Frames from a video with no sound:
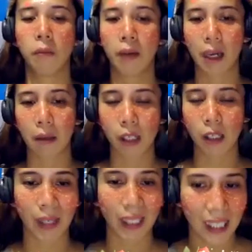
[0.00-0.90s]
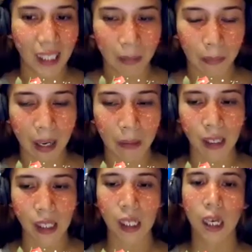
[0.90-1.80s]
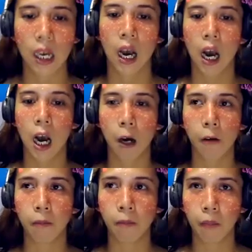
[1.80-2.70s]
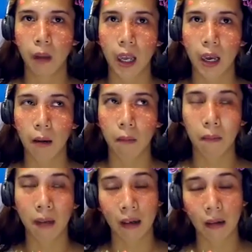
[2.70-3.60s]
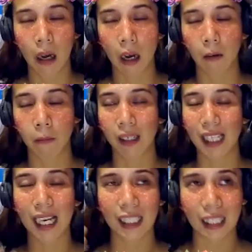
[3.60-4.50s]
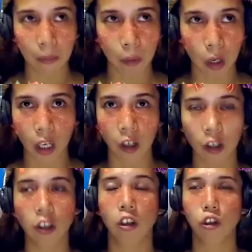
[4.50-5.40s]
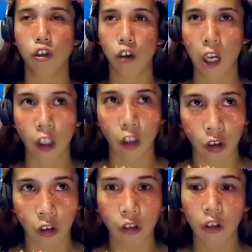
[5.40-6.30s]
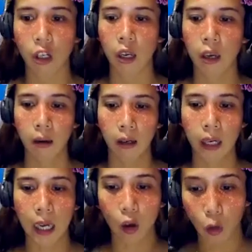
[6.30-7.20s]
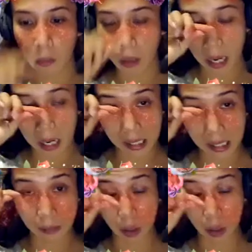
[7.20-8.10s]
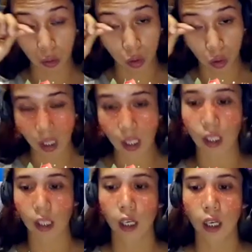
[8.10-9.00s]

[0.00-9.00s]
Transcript: para mas maintin para mas um, ma, uh, magsalita po kayo, try nyo na kung makakancel ba yung noise